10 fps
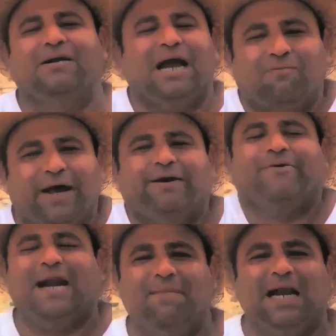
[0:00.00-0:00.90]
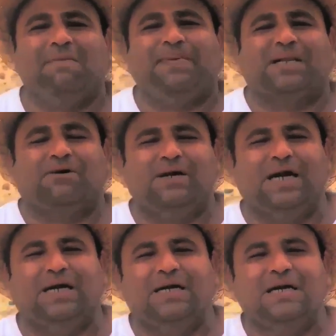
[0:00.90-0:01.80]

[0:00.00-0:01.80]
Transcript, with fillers: el güero no era mala persona,